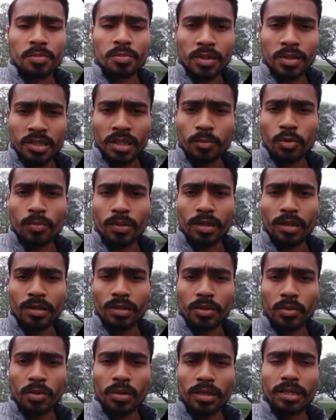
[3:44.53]
मजहब को मानते
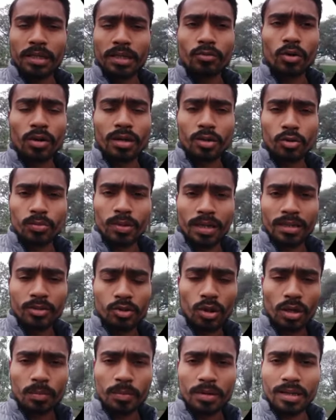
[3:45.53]
हो लेकिन वो अगर तुम्हारे
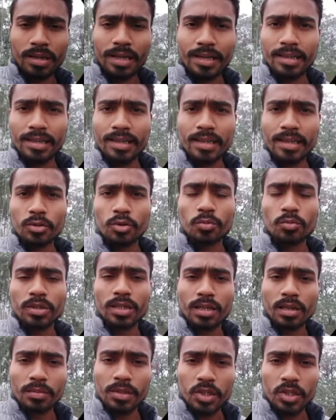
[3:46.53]
द्वार पर आए हैं तुमसे
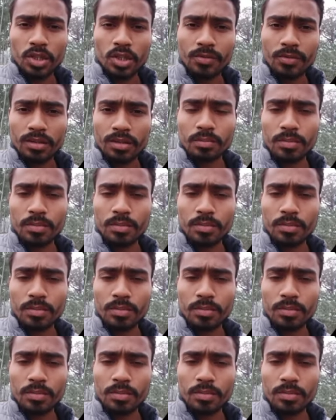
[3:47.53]
अगर भिक्षावृत्ति